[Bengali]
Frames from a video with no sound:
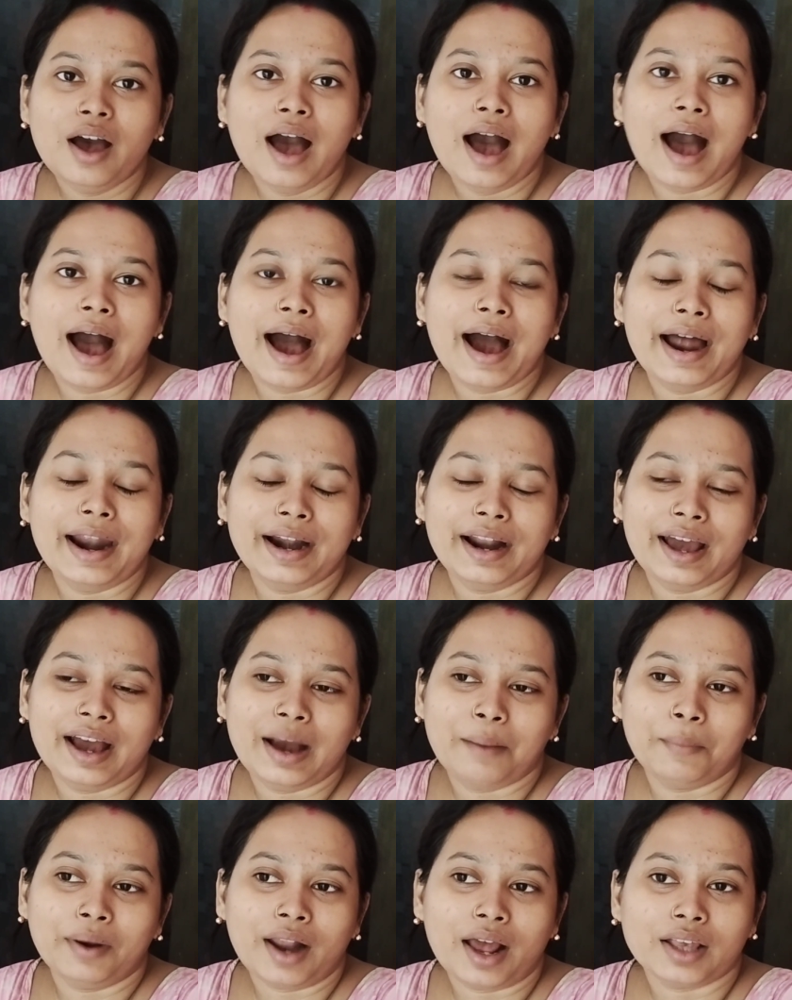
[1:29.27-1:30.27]
আর আমার
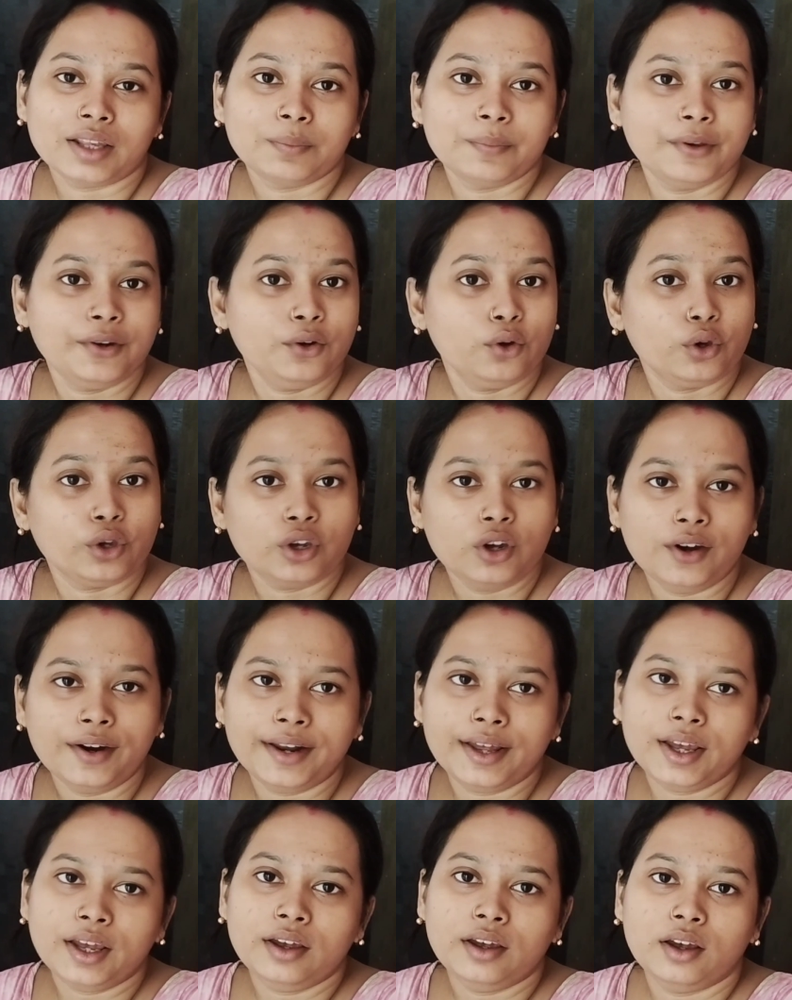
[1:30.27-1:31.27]
হাজব্যান্ড ওই ঘরে
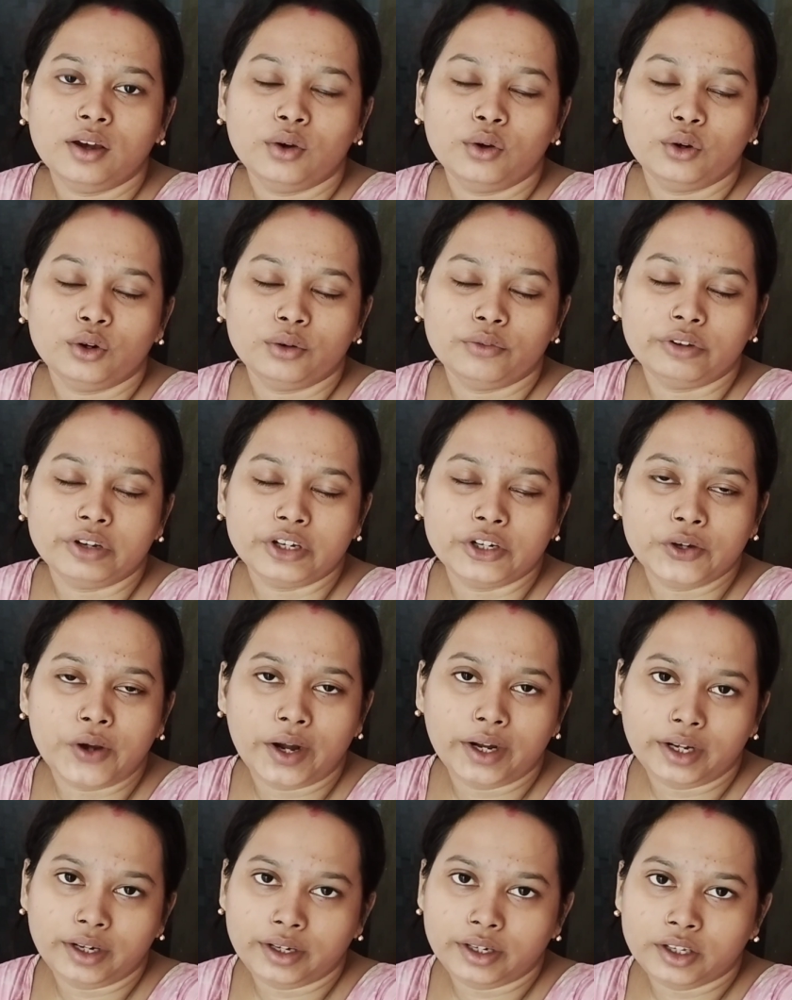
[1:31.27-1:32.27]
ওর ভিডিও
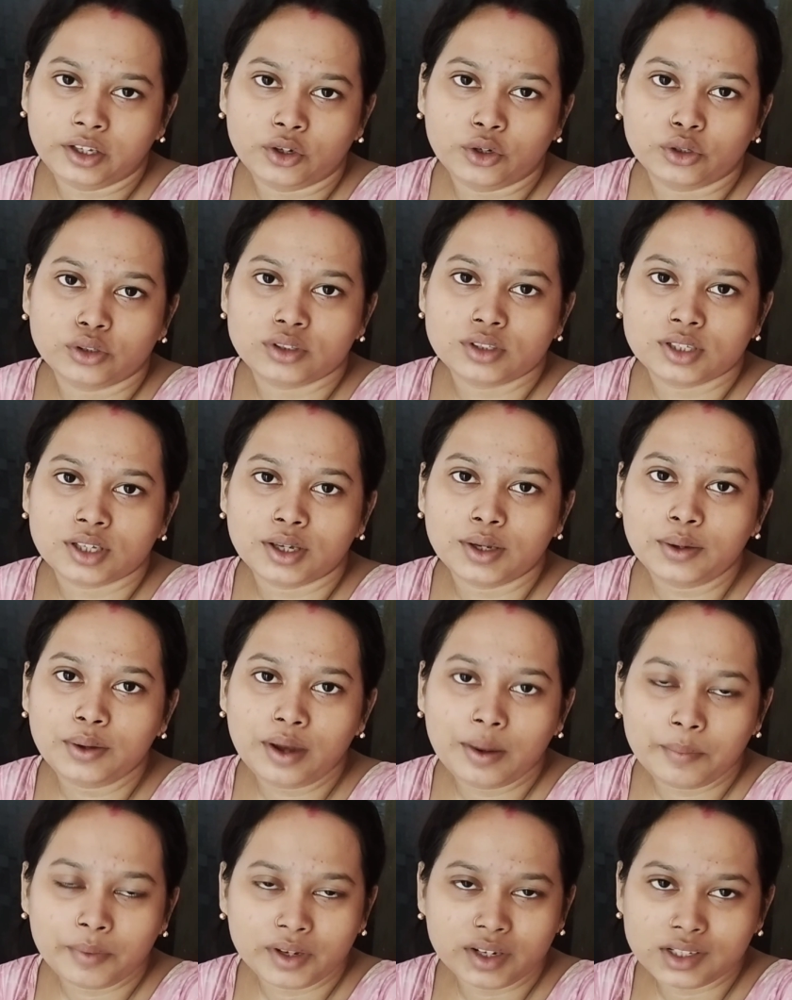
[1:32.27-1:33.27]
এডিটিং করছে আমি
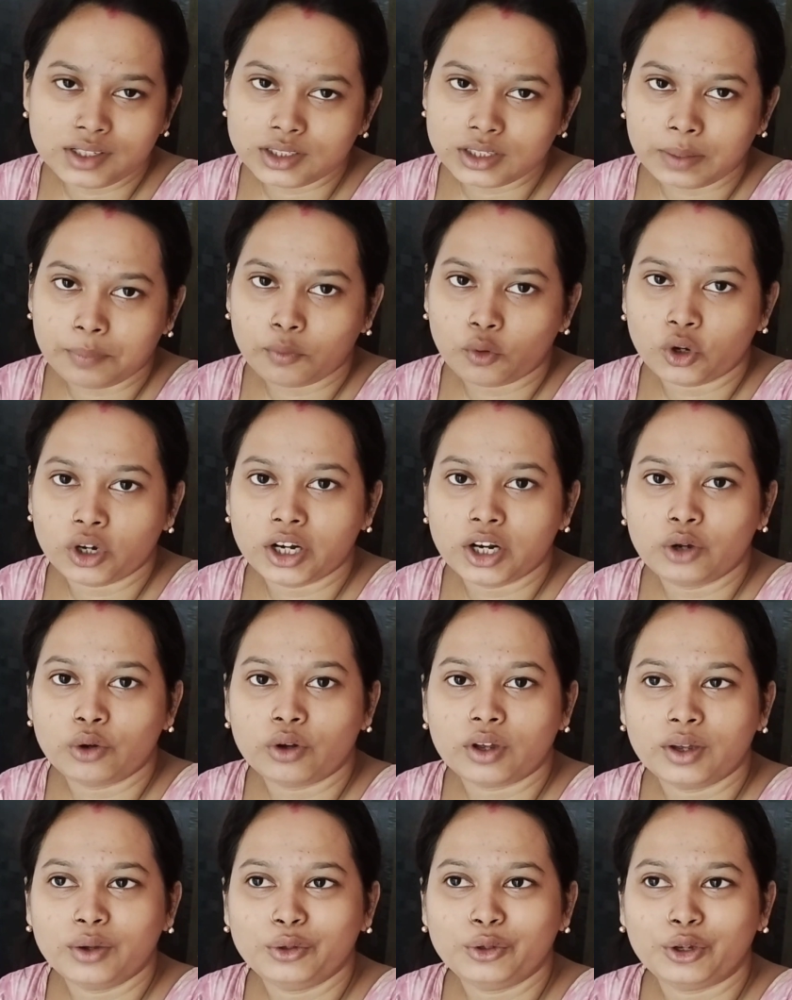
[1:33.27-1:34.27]
ডিস্টার্ব করি না ওকে
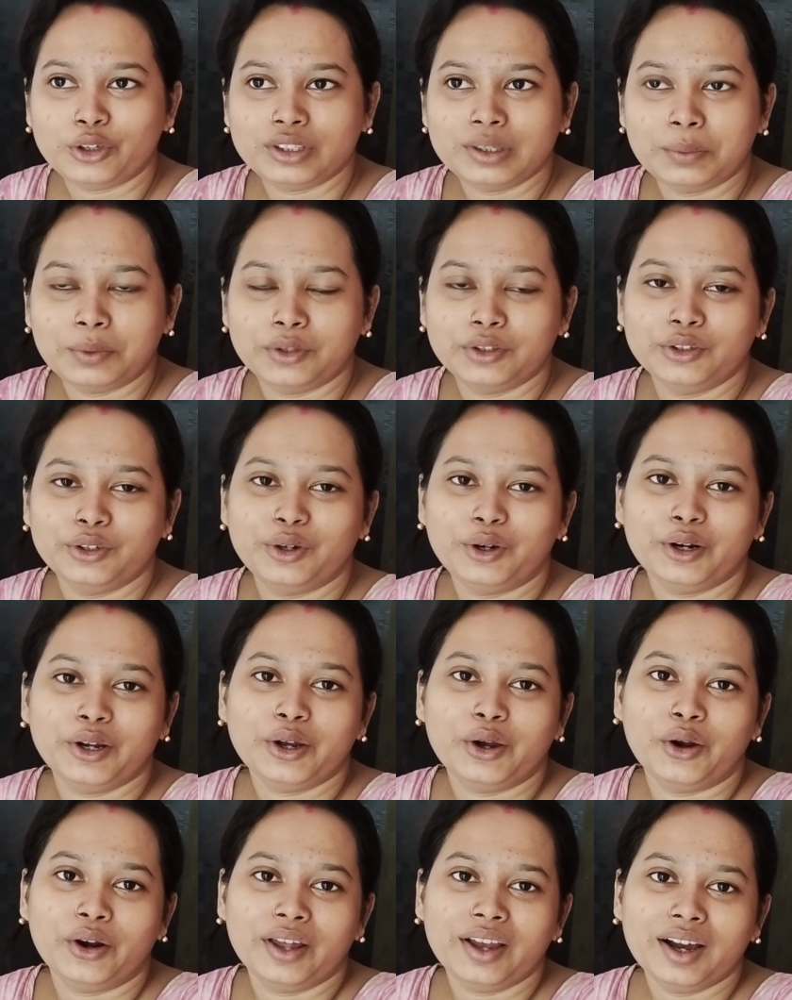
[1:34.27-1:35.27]
দরজা বন্ধ করে করে
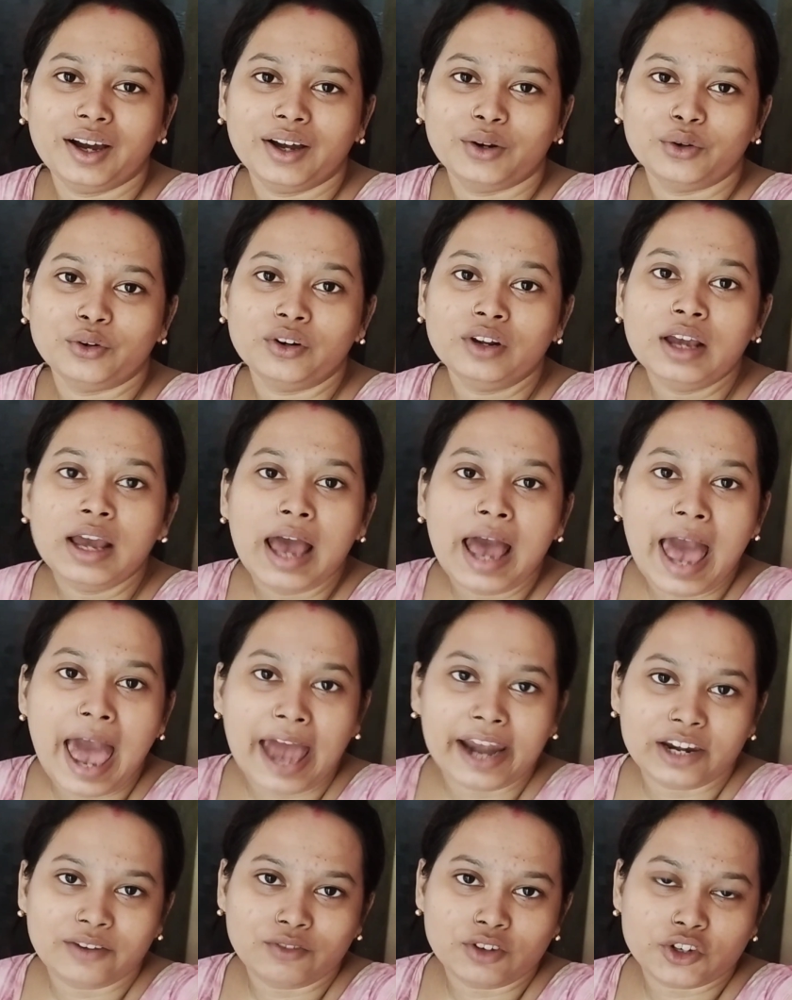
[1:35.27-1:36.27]
কারণ
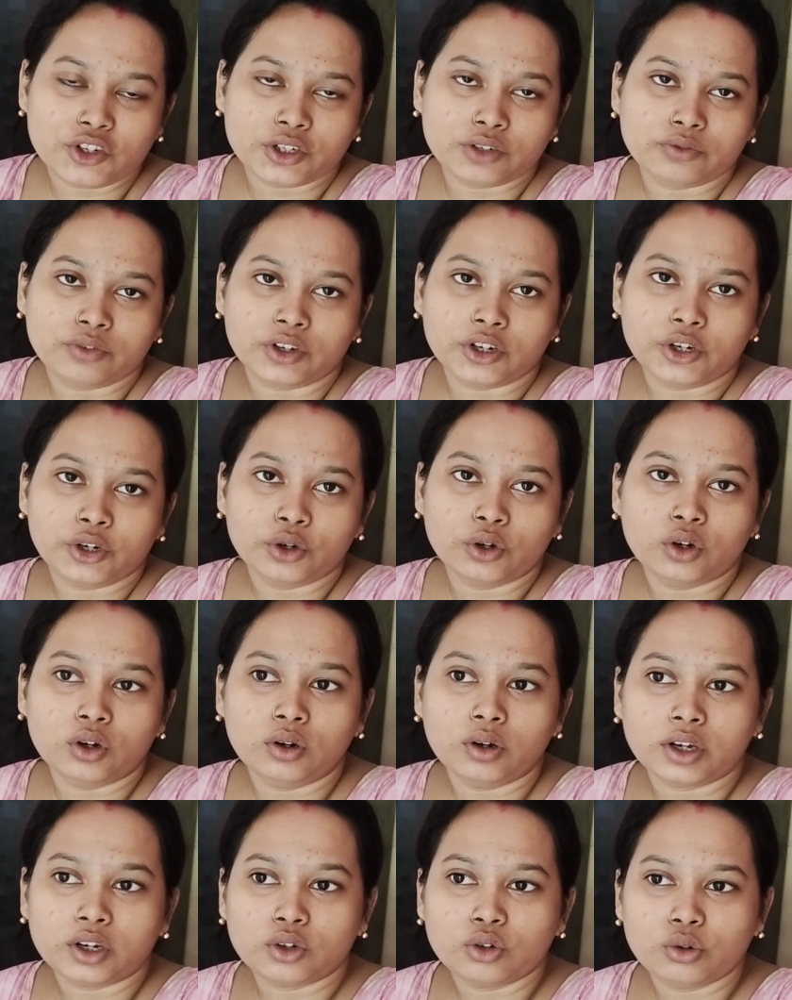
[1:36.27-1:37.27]
অ্যানিমেশন ভিডিও
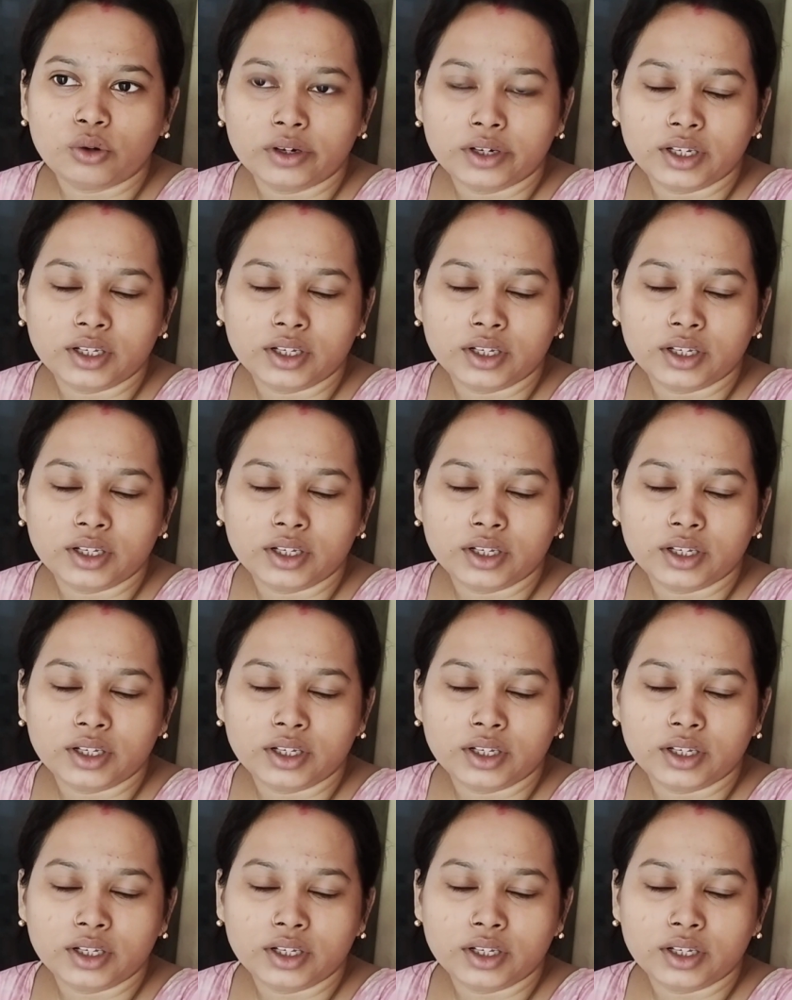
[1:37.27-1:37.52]
একটুখানি